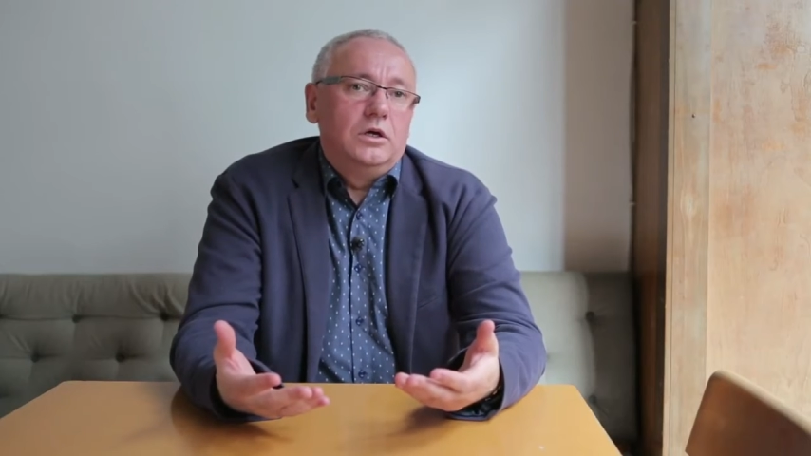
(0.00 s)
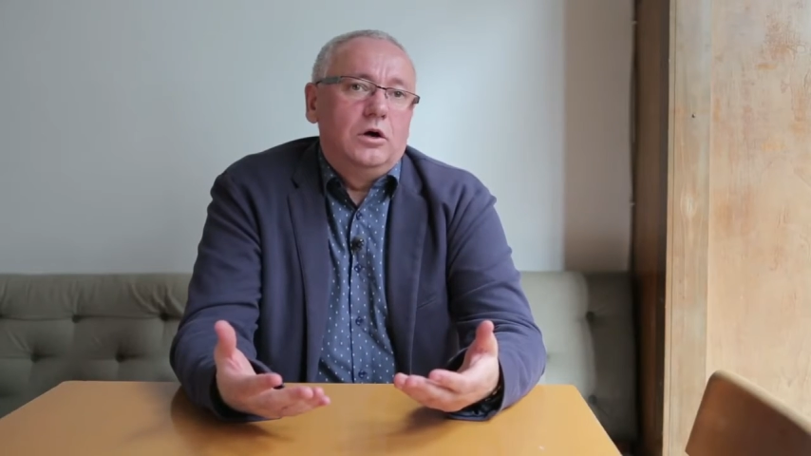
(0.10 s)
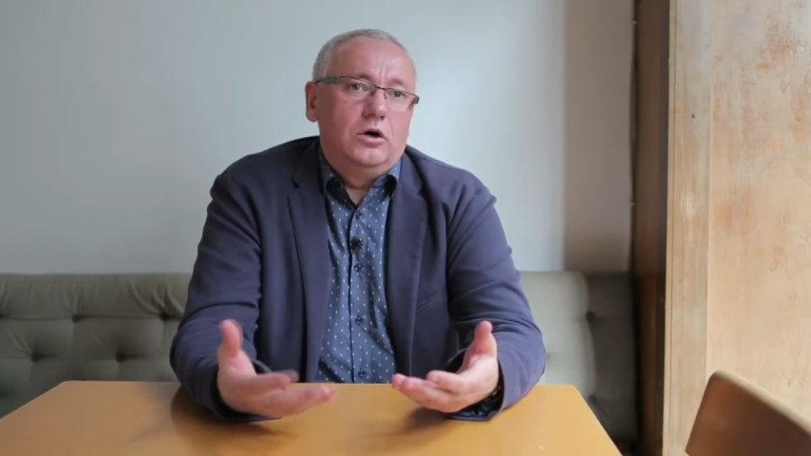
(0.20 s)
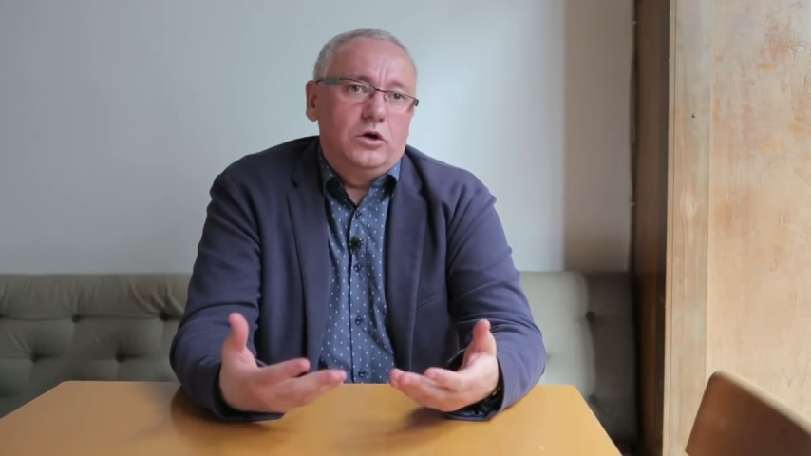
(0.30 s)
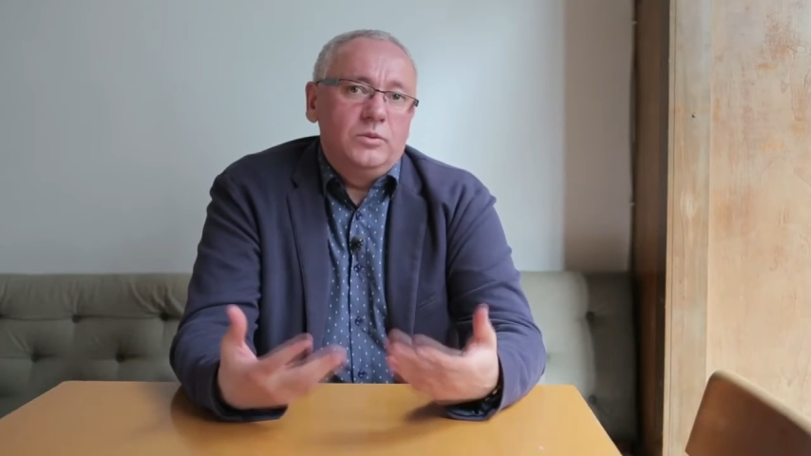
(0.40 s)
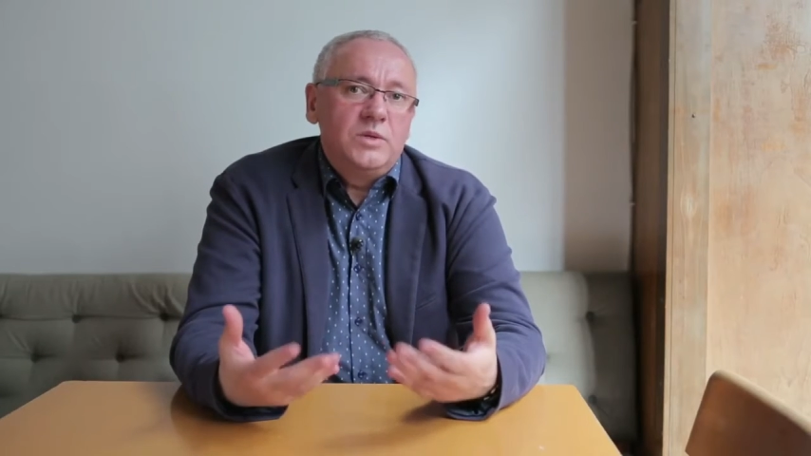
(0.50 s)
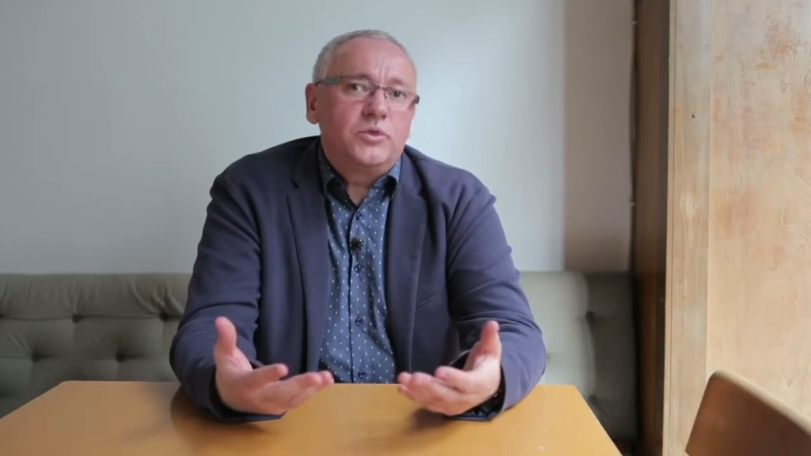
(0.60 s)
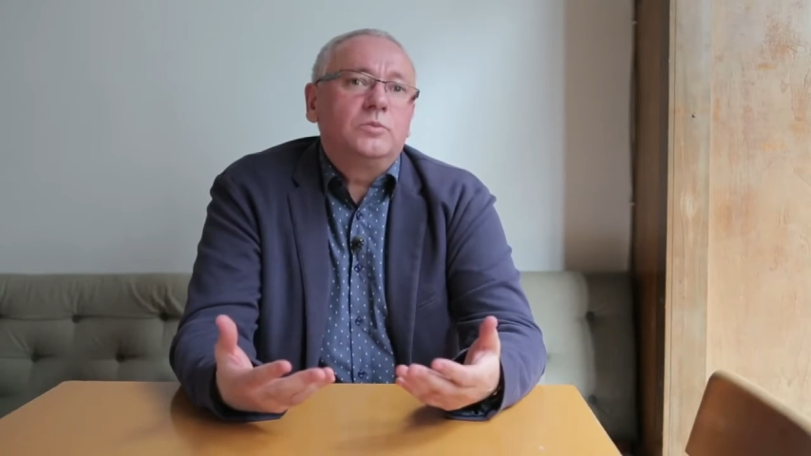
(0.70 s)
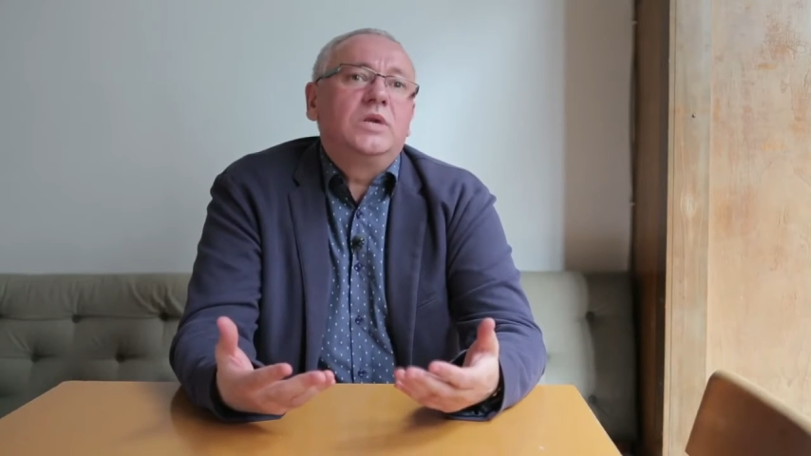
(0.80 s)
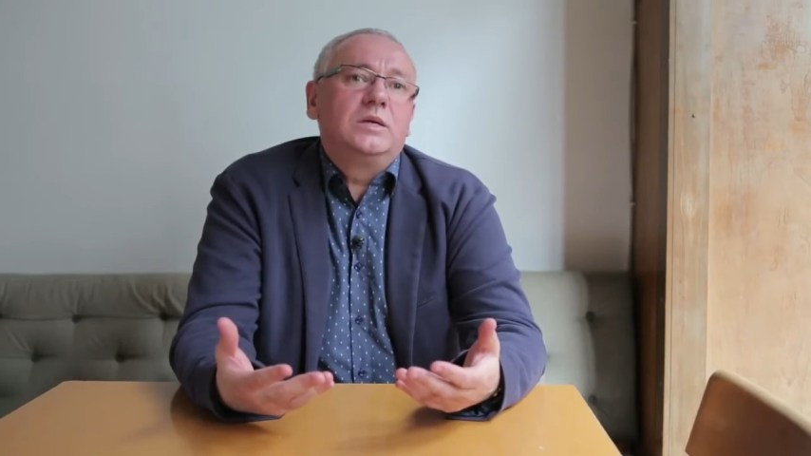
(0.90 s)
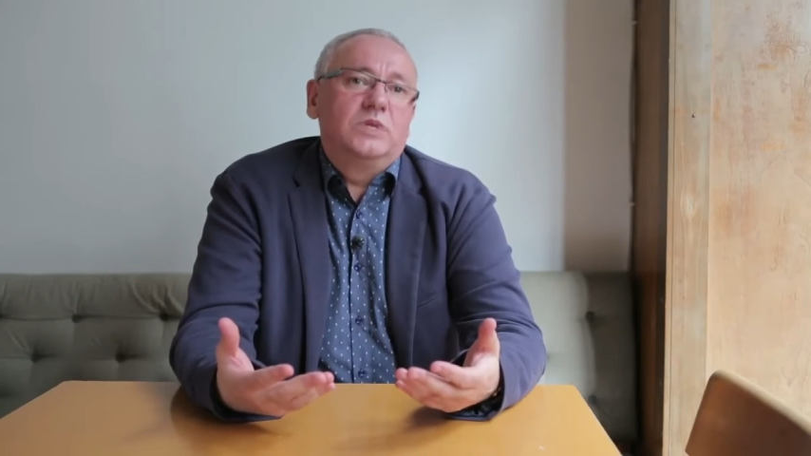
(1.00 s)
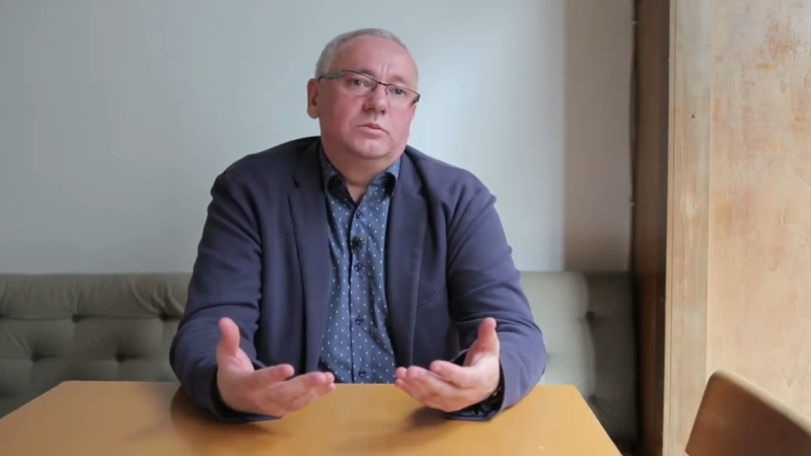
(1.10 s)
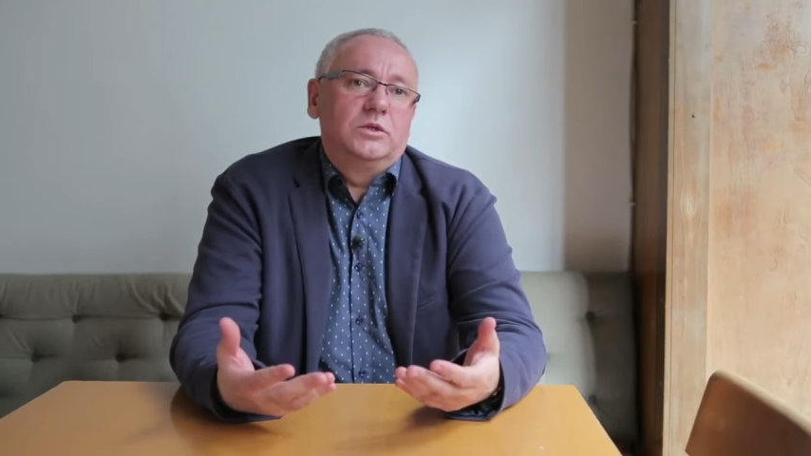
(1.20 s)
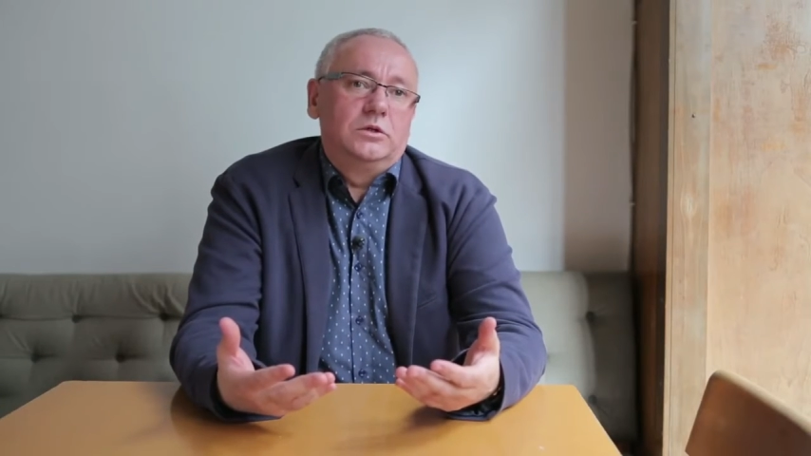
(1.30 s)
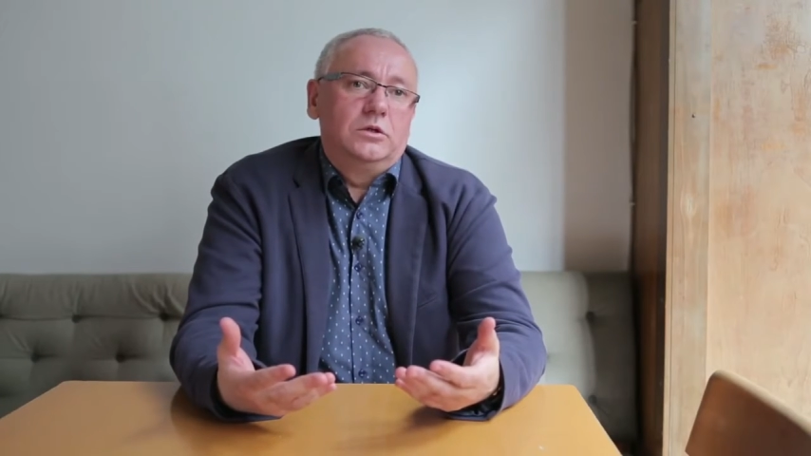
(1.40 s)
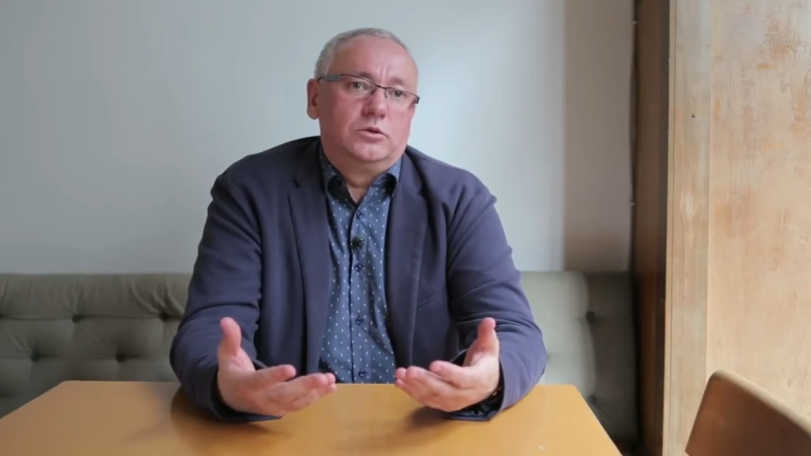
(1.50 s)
y, ogromnym problemem,